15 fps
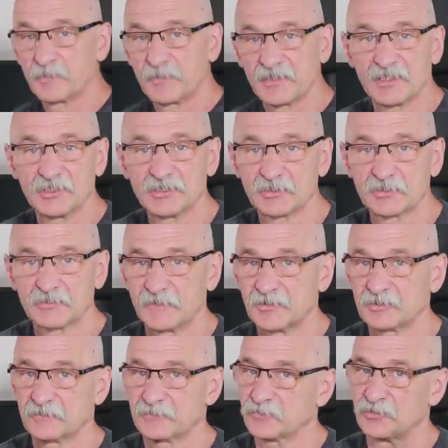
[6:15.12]
bo 15
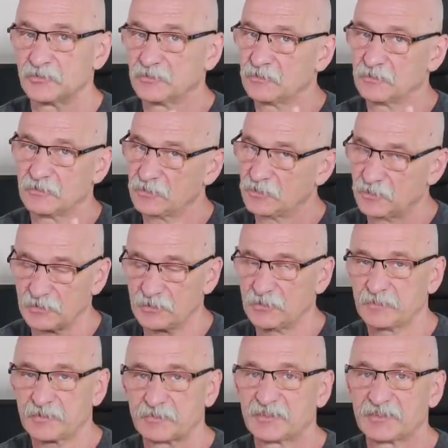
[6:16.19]
słowaczków to no nie,
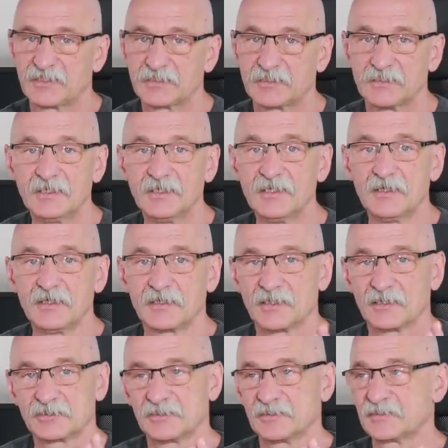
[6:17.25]
nie bez przesady.
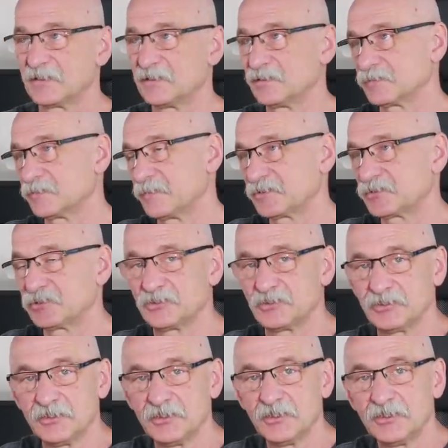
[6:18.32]
Każdy jest w stanie zobaczyć
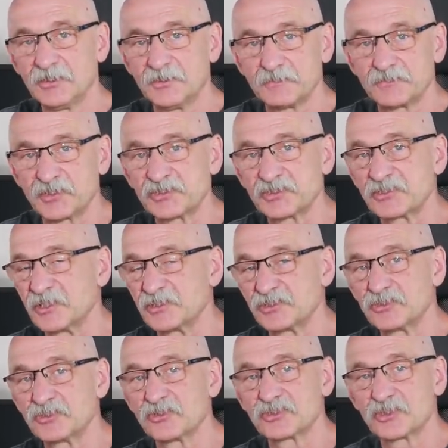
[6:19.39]
i
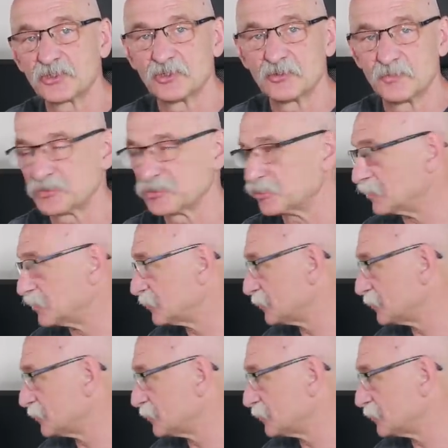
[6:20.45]
przeczytać, do czego on może,